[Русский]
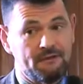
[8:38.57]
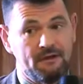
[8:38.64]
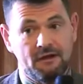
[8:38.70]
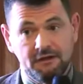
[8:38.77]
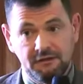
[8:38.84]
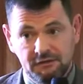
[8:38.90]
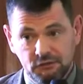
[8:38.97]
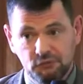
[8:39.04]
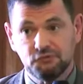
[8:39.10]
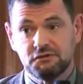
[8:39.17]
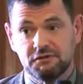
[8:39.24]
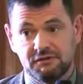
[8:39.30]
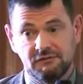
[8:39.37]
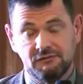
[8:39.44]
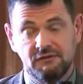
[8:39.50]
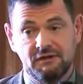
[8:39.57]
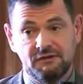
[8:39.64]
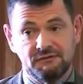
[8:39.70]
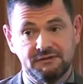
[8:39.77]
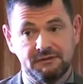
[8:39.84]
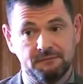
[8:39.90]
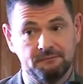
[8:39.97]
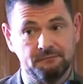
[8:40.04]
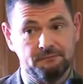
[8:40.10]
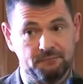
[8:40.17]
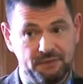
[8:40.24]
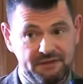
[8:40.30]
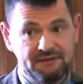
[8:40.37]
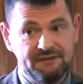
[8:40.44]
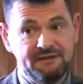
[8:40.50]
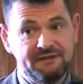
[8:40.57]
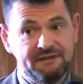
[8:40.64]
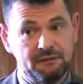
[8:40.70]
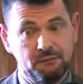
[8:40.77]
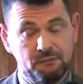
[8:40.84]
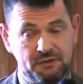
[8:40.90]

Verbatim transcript: они тоже являются предиктом,